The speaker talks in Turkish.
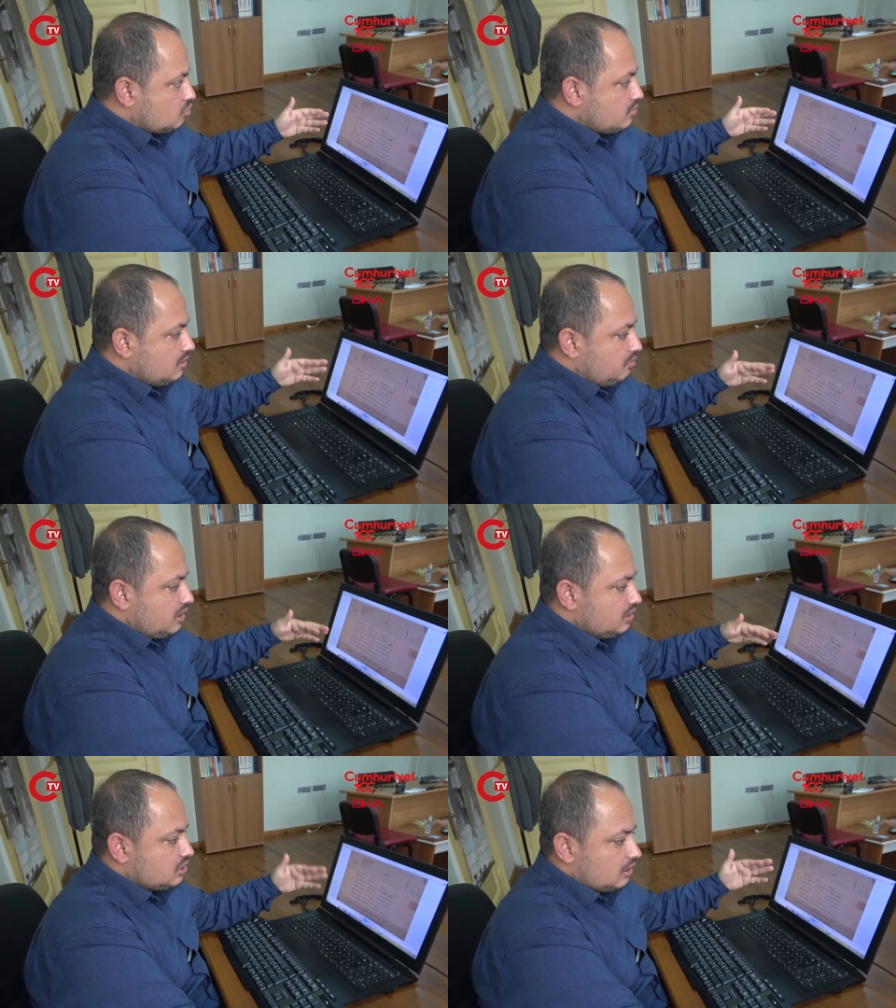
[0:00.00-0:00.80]
Tümen'in
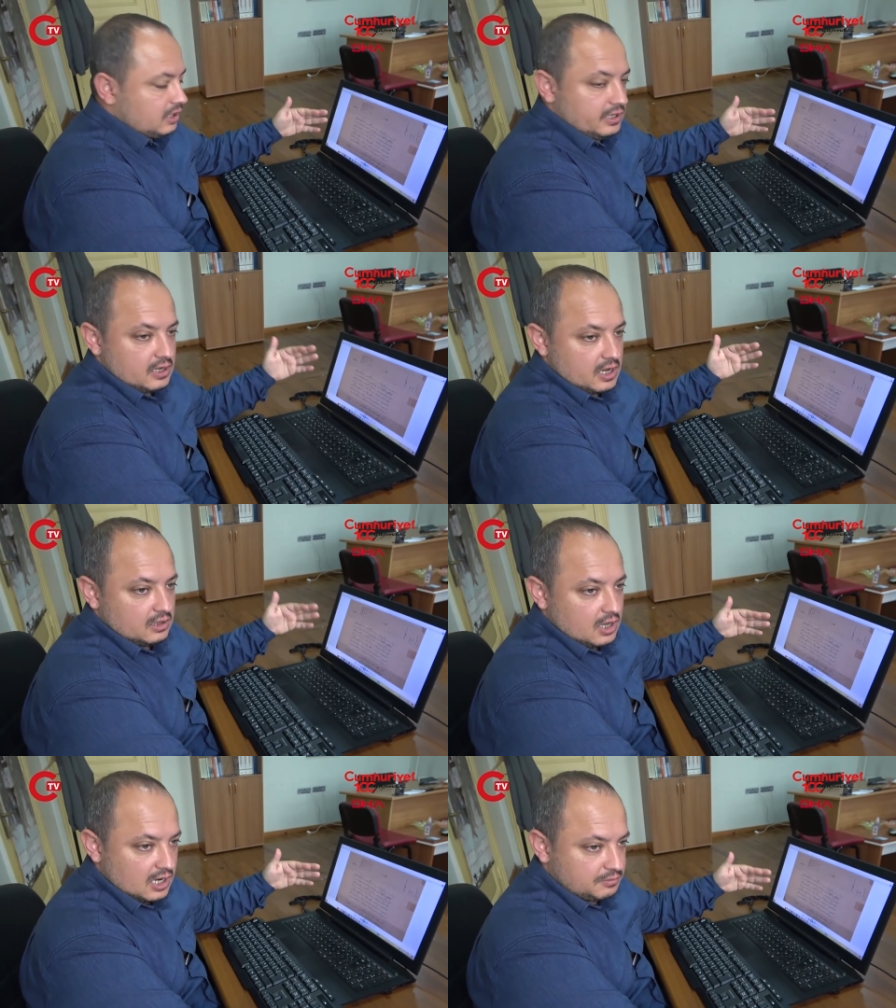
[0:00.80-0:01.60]
1. alayına
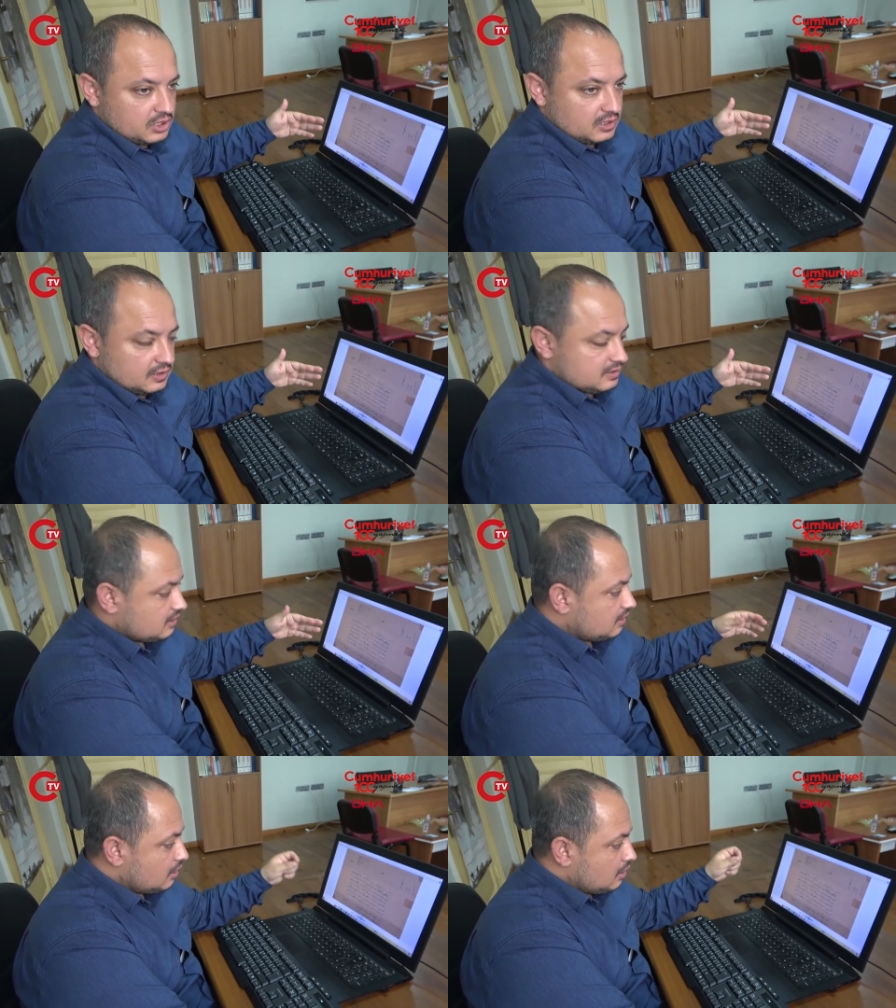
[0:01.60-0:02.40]
ait harp
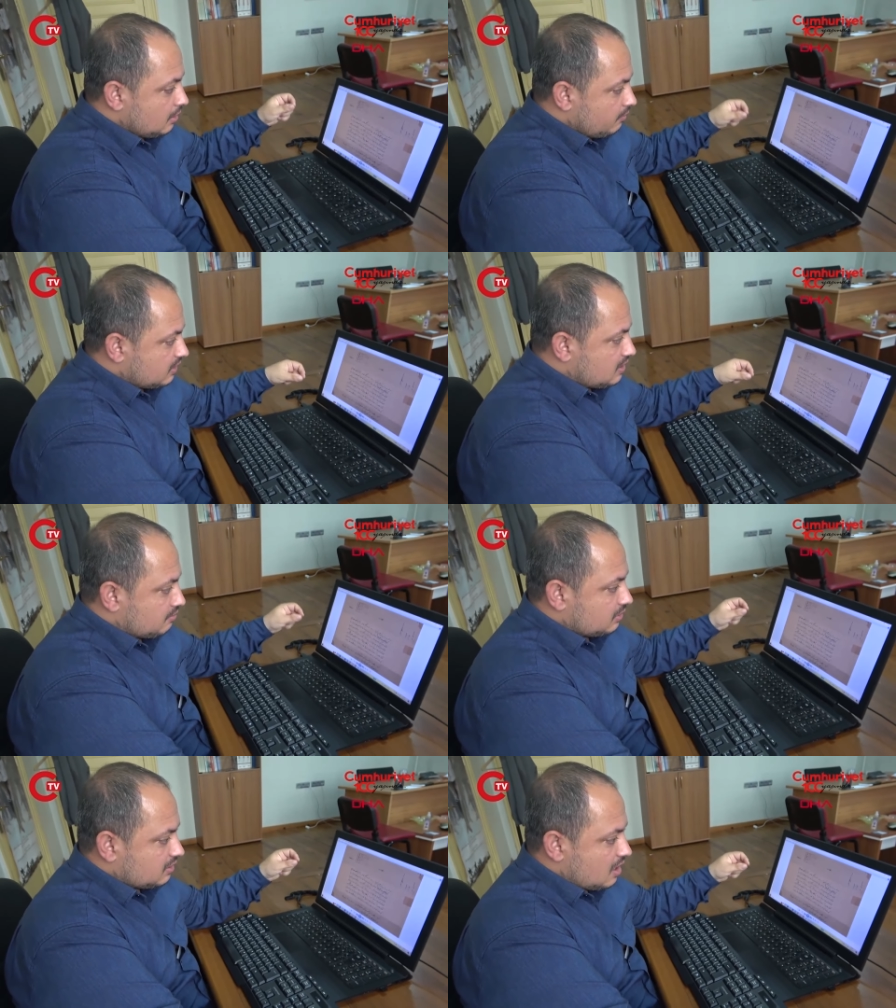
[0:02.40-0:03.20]
çerdesi ve
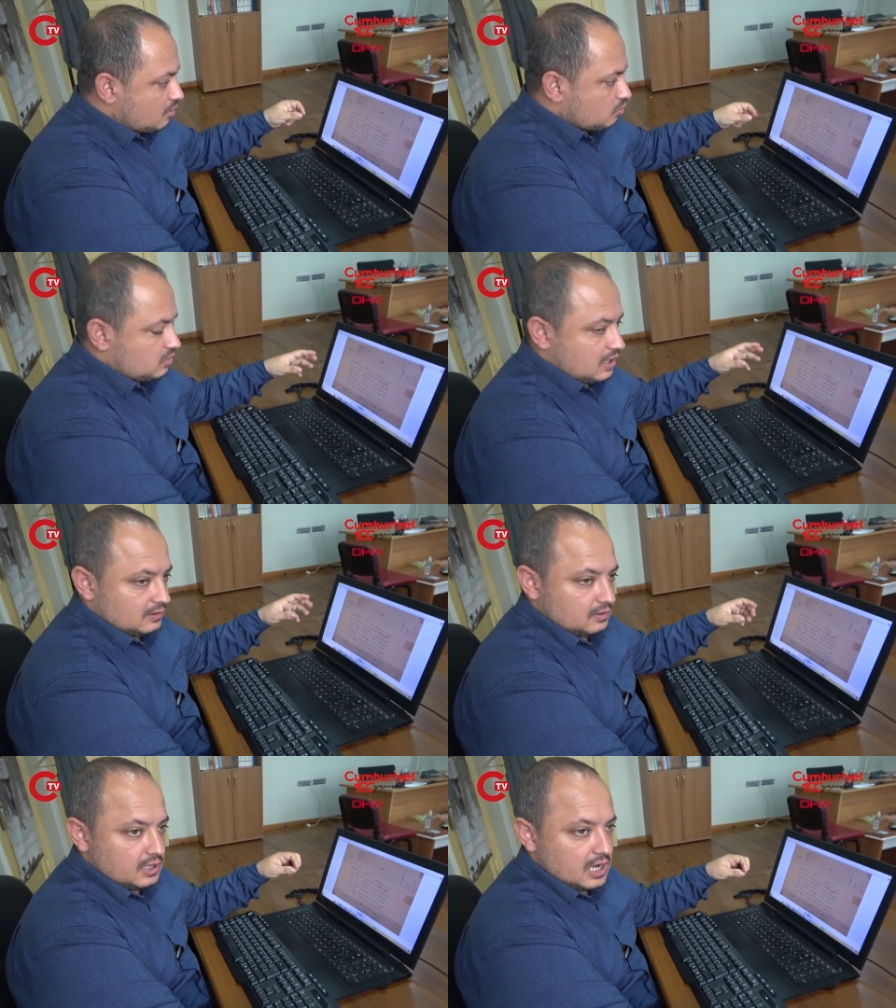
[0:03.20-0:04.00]
tam da taarruz
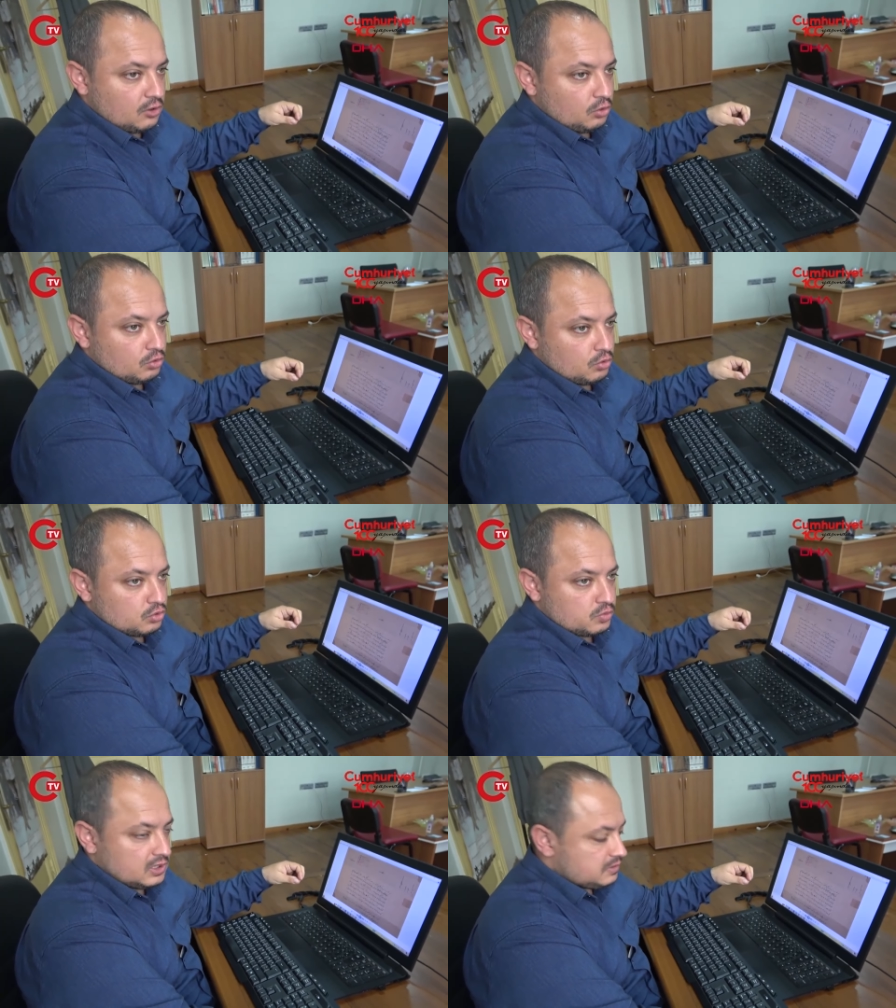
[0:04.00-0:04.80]
saatini yani
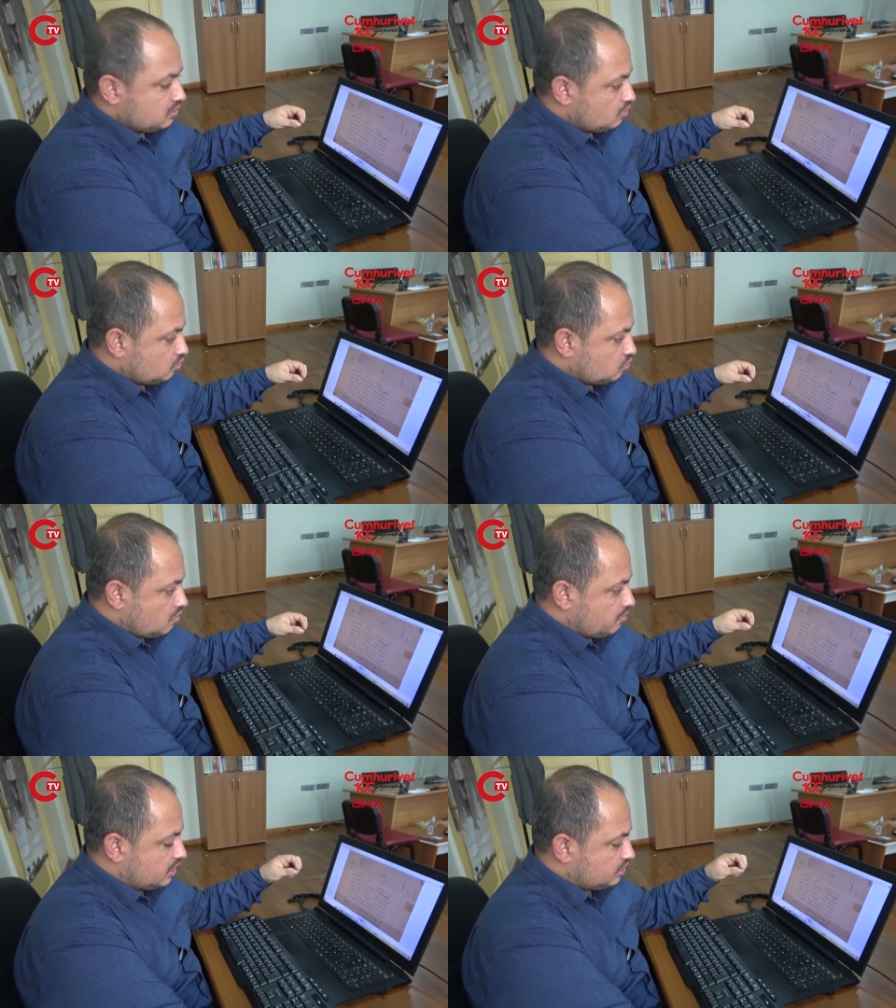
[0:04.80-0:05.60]
19 Mayıs
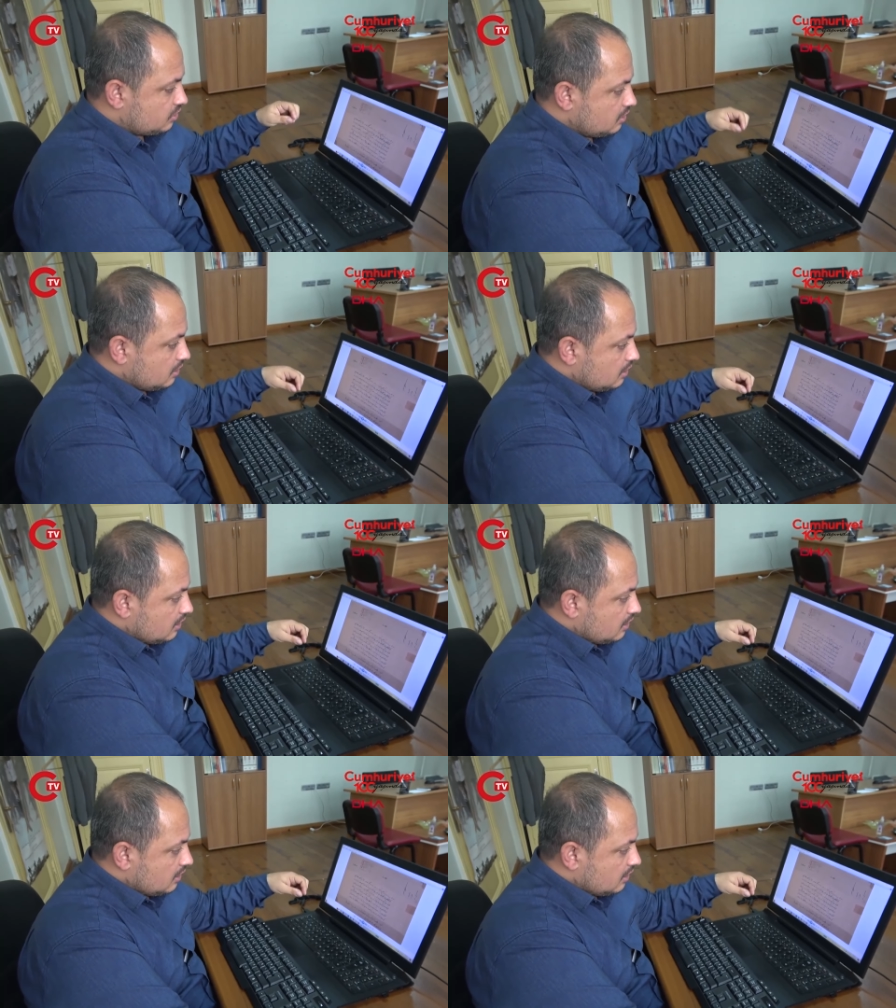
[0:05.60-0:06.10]
1915